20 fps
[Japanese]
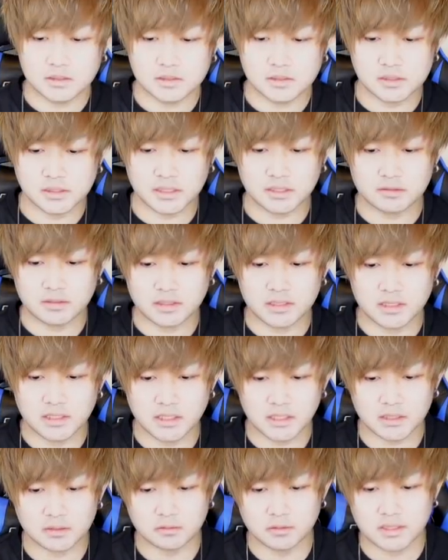次は
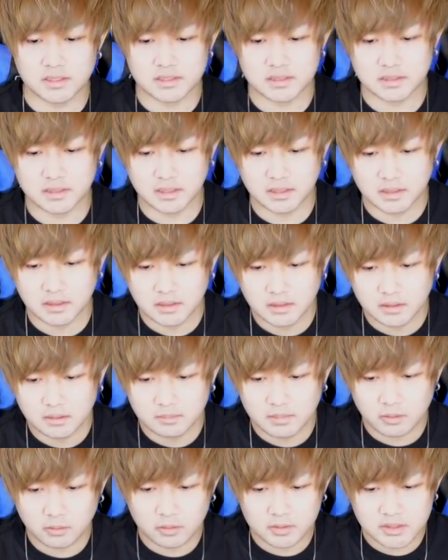キリトですね、
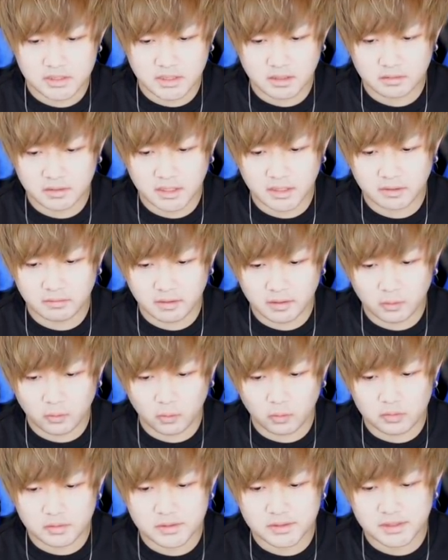まあ、こちらのキャラは
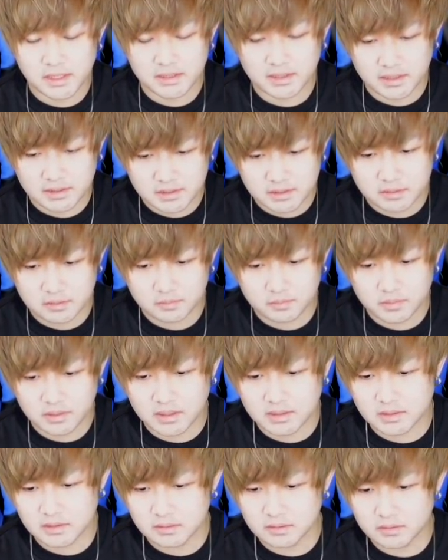高
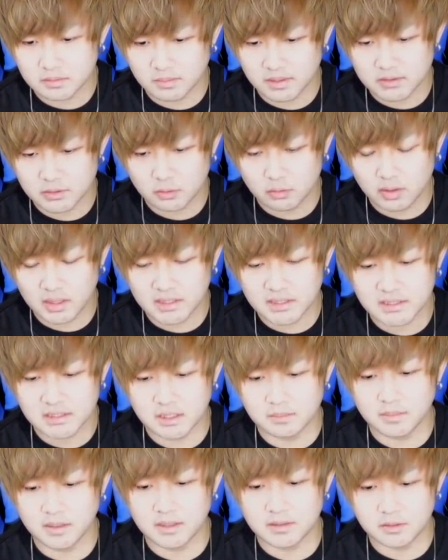ステータスプラス、まあ、超
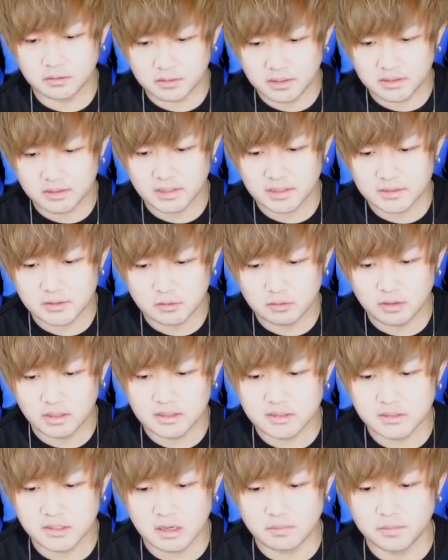アンチダメージオールだったり超
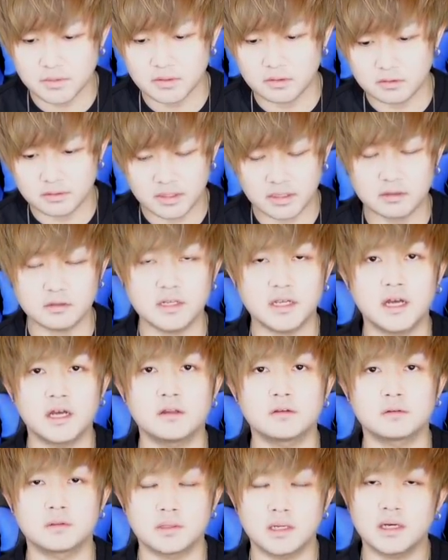アンチワープによる殴り火
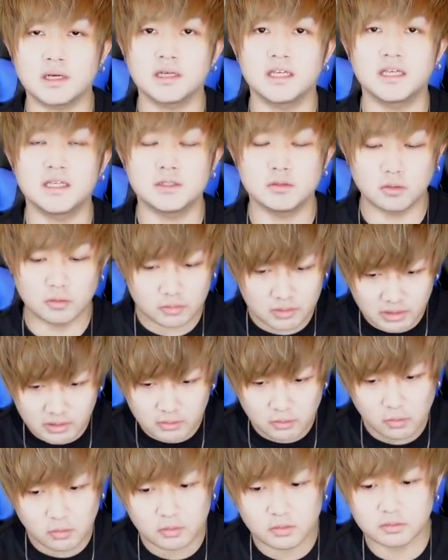力が非常に
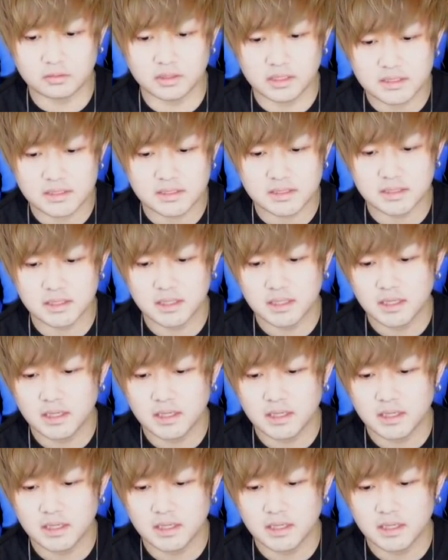強力です。